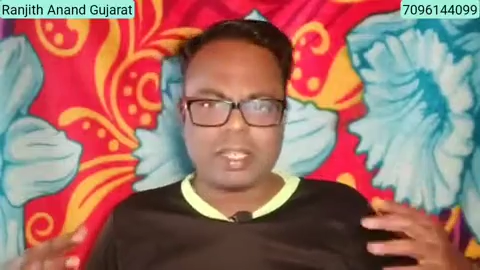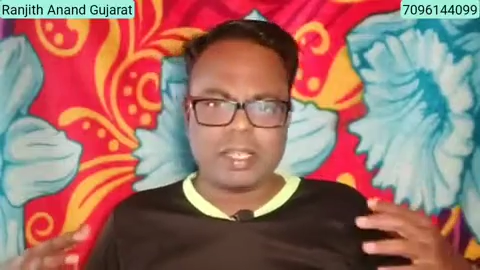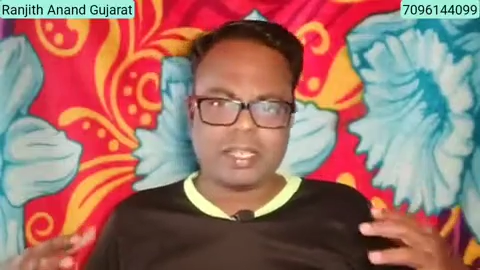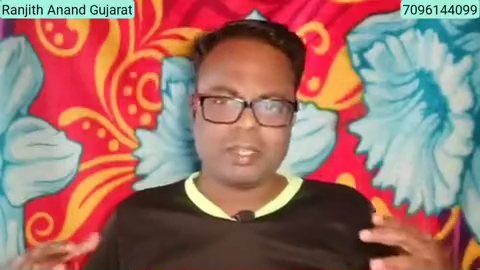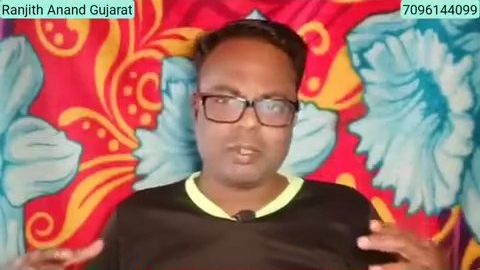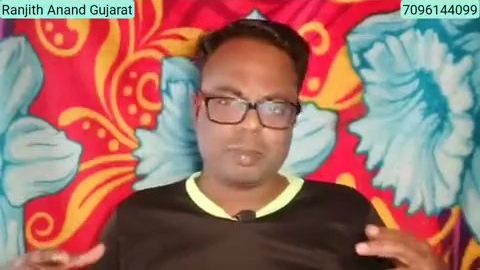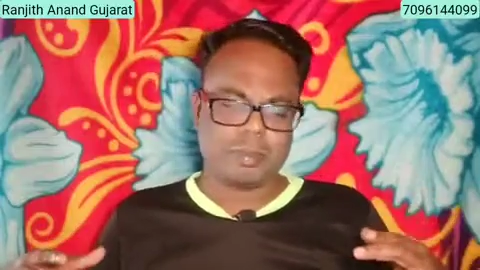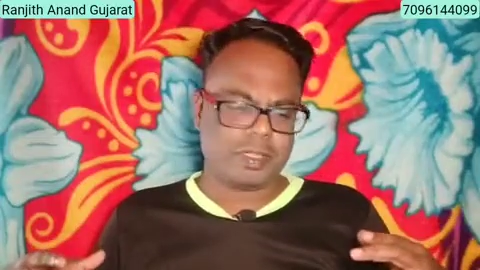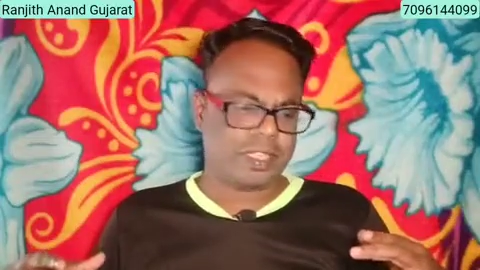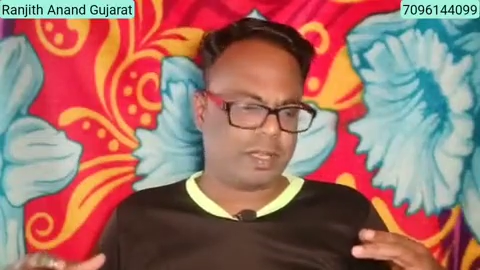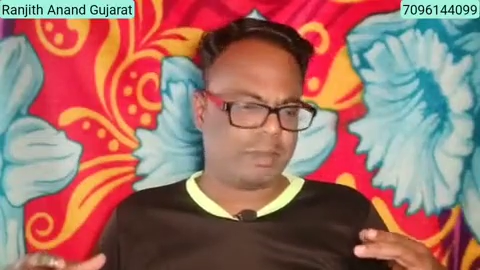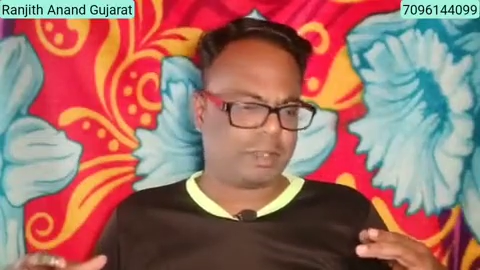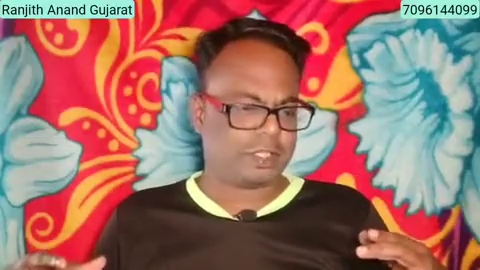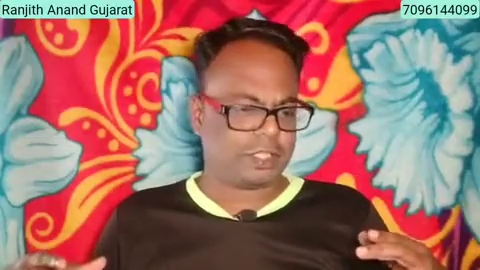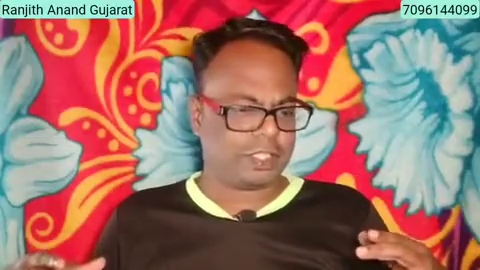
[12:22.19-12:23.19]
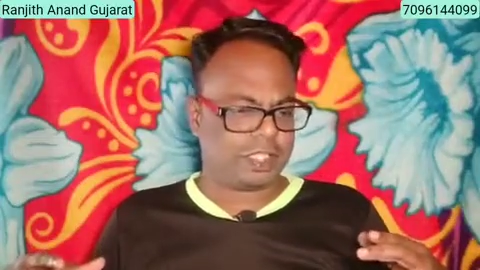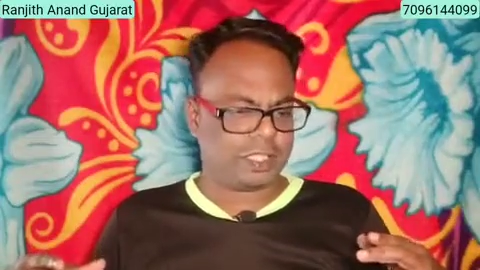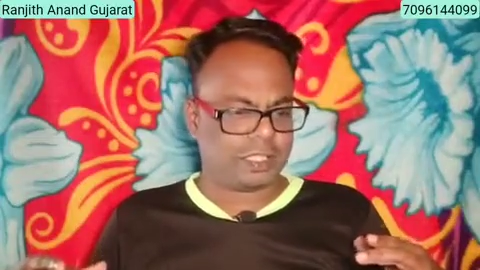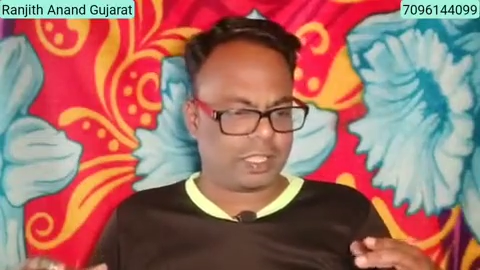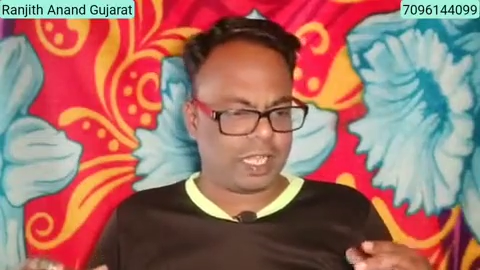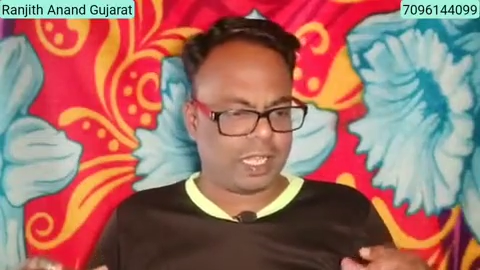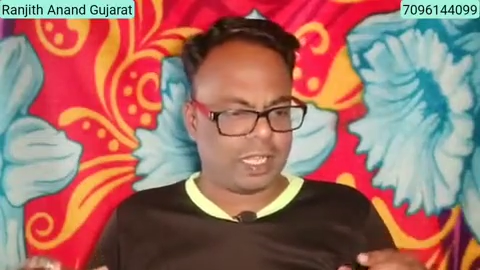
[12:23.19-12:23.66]
இருந்த ஒரு பெரிய பிரச்சனை
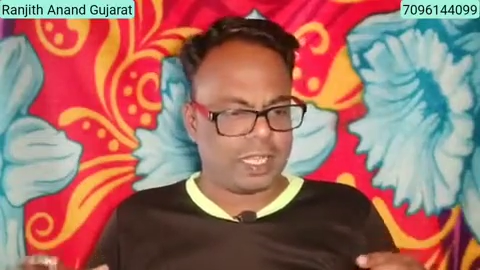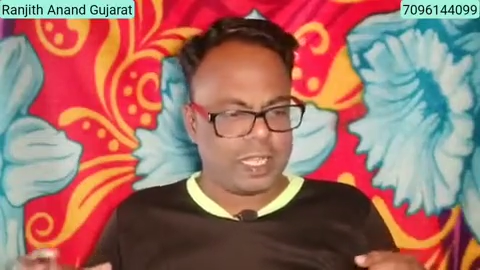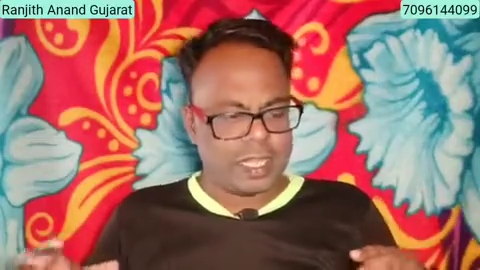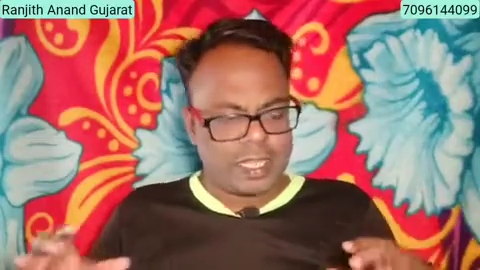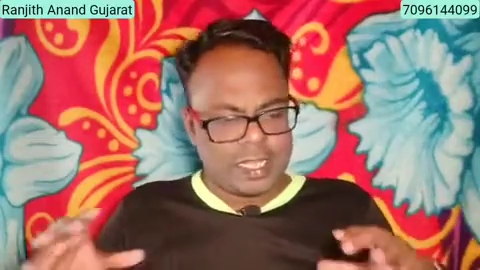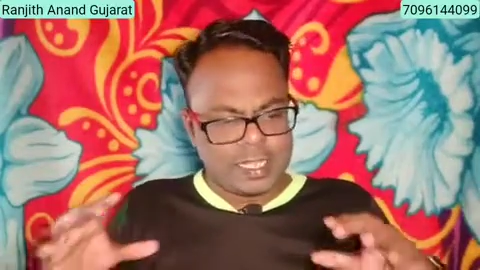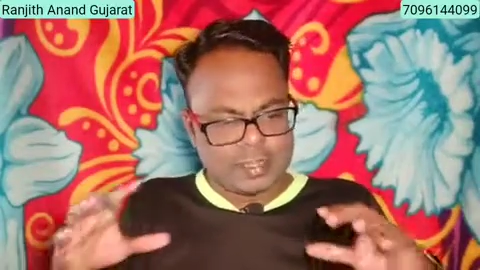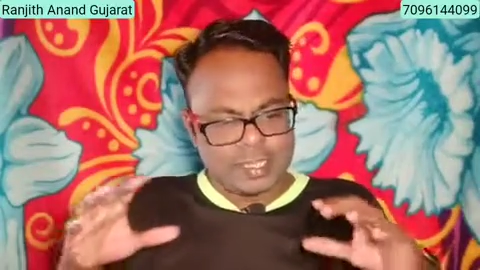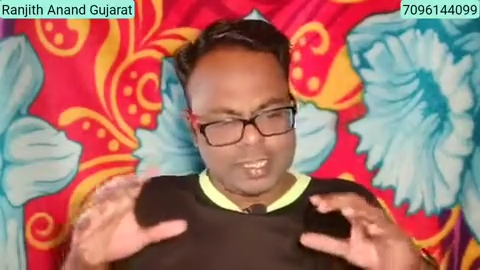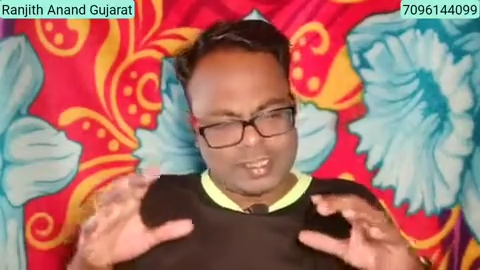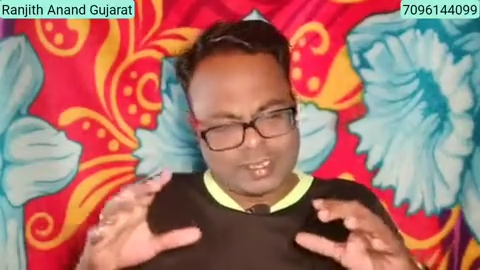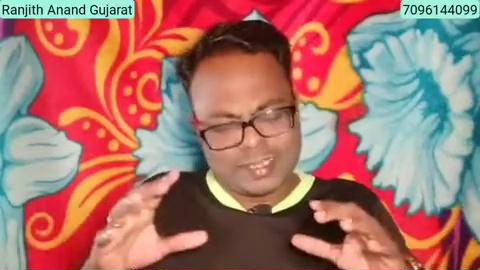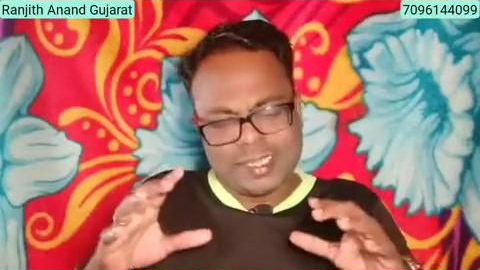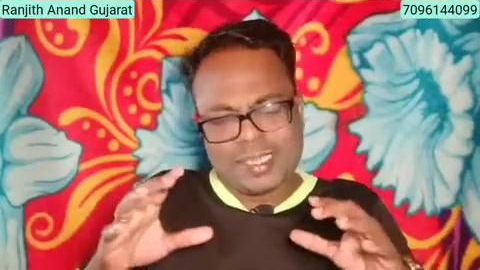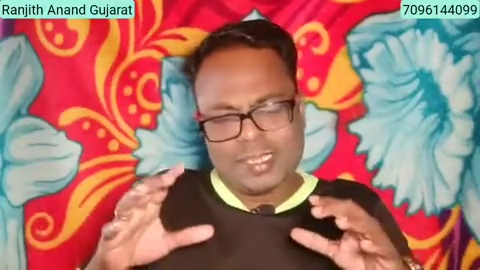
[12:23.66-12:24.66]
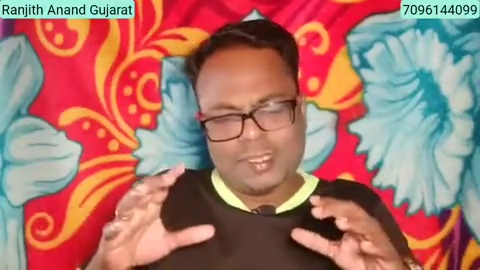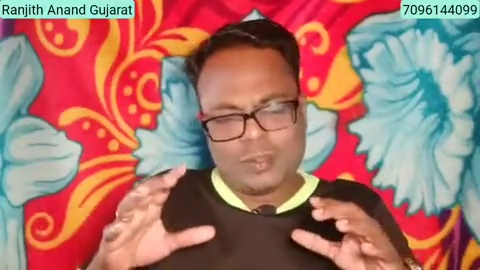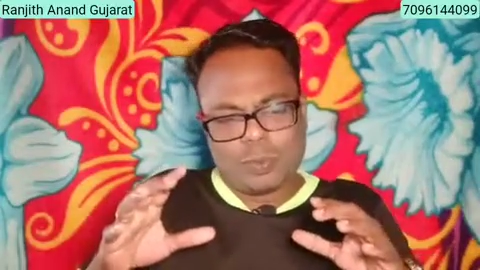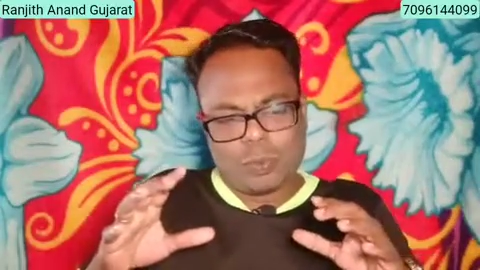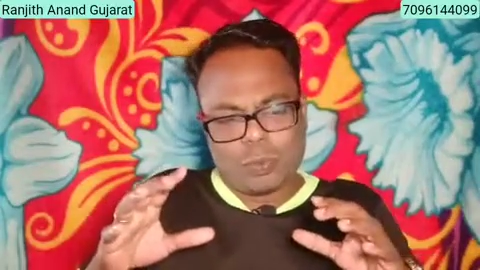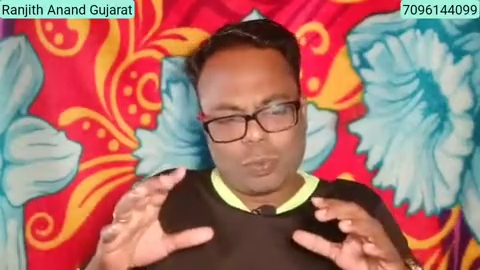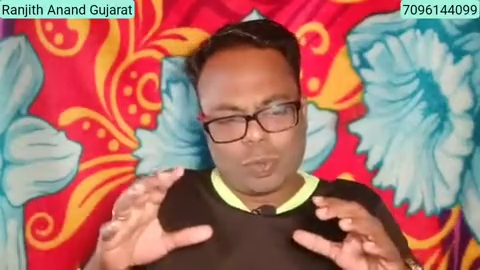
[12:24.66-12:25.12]
என்னென்னா த சின்
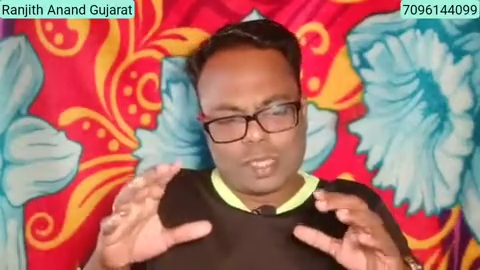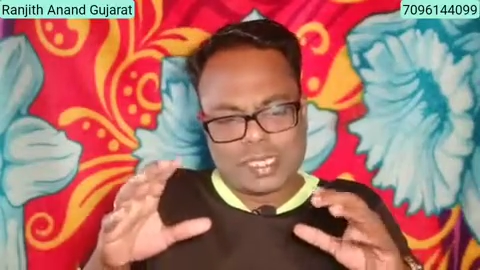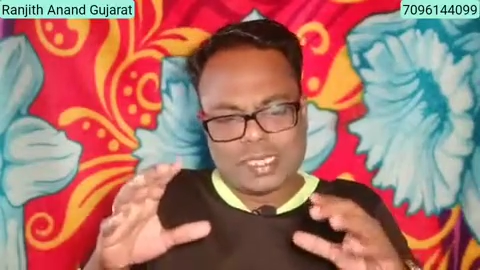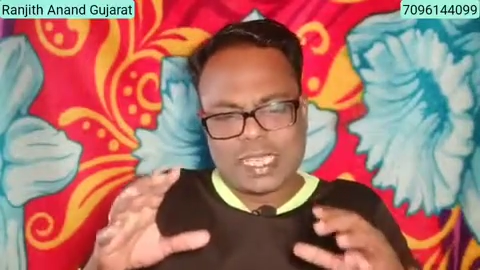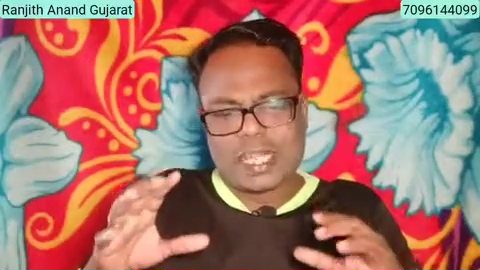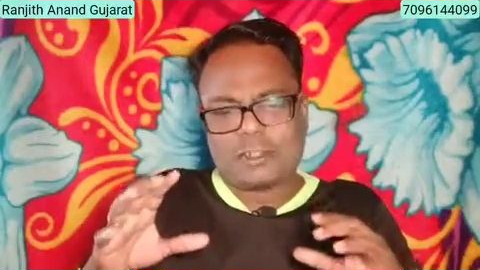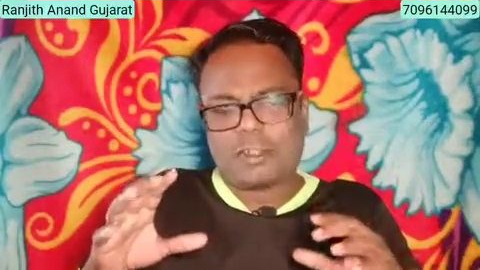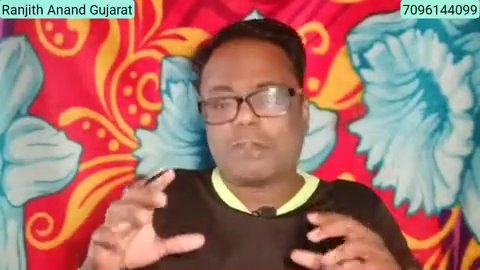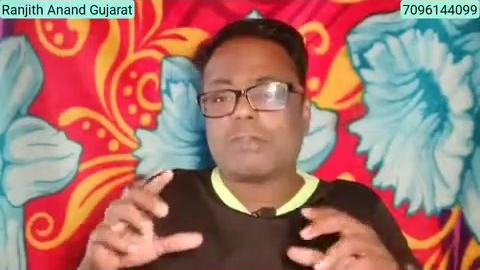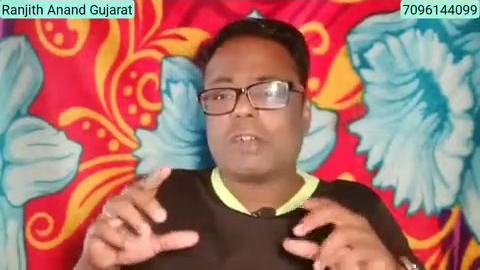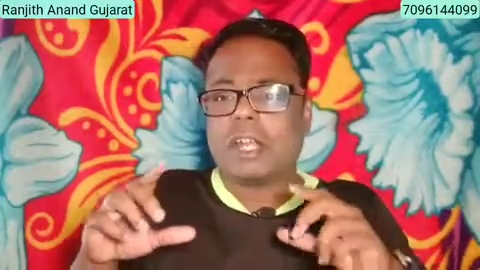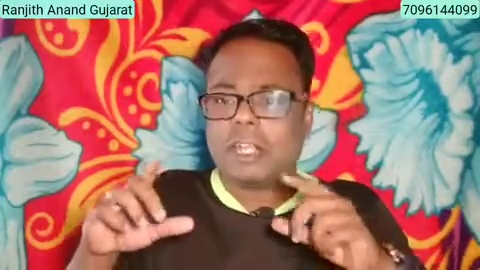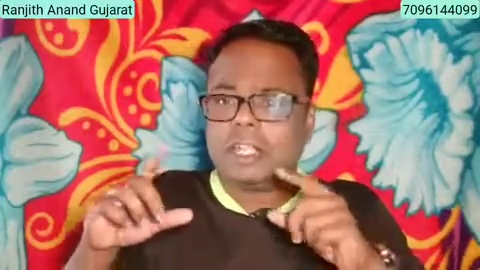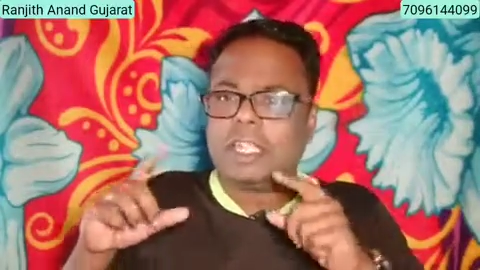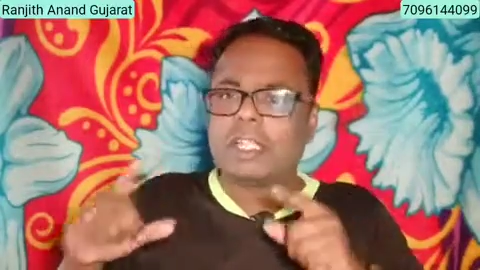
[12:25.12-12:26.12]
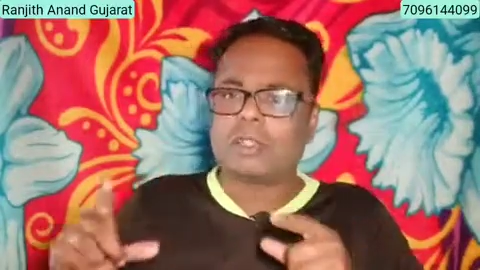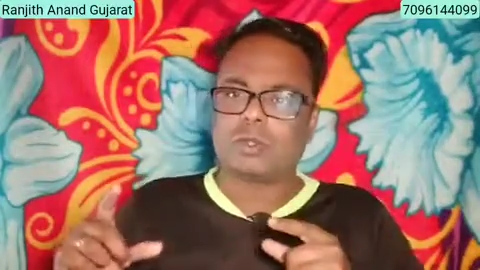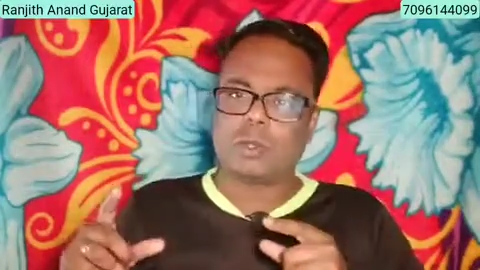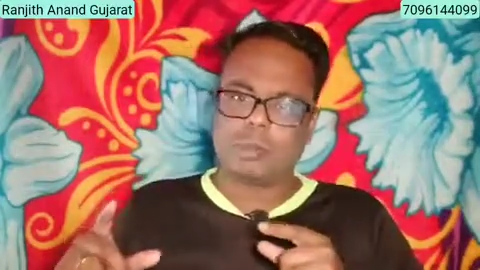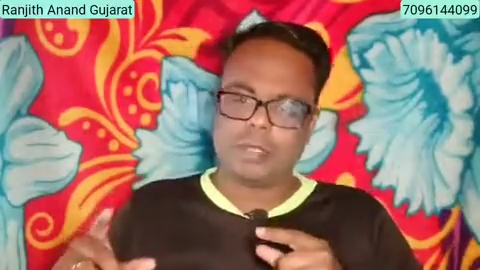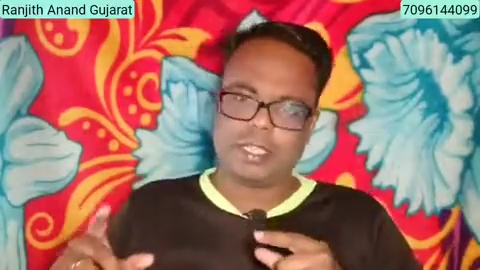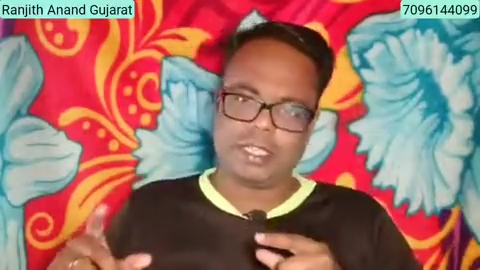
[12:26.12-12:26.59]
வாஸ் தேட் ஆஃப்
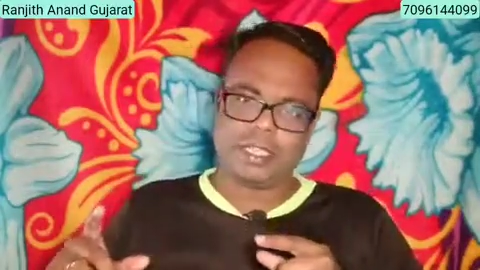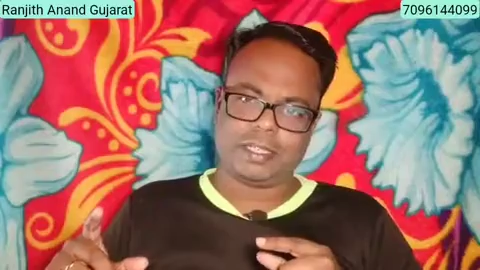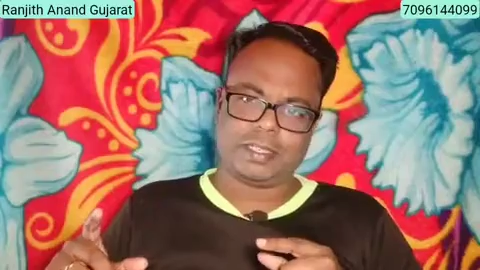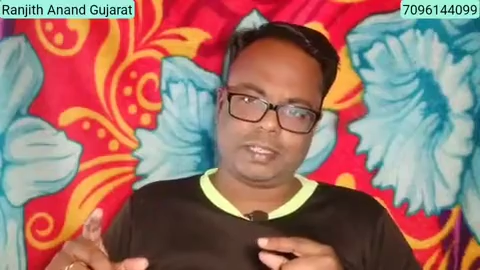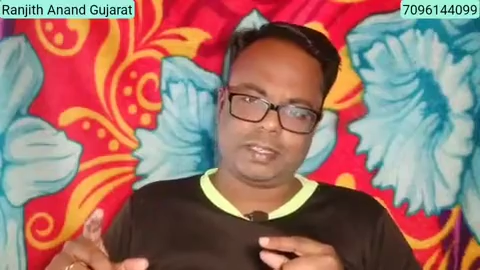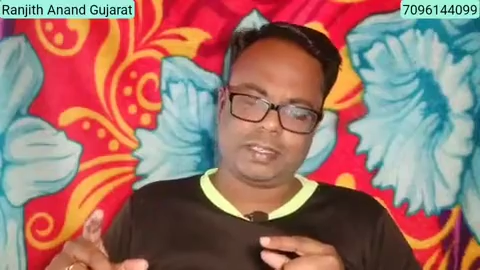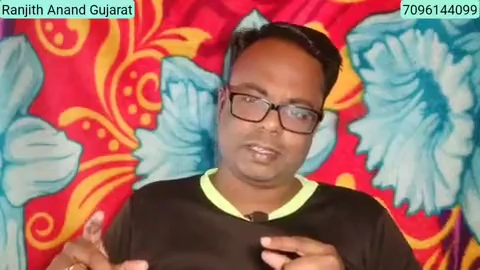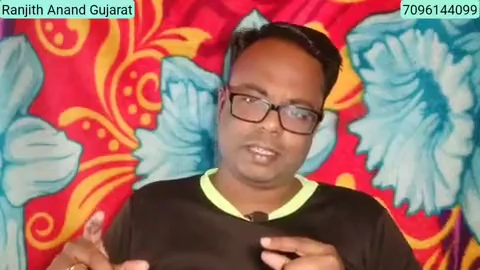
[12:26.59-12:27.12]
டிஸ்ஒபீடியன்ஸ்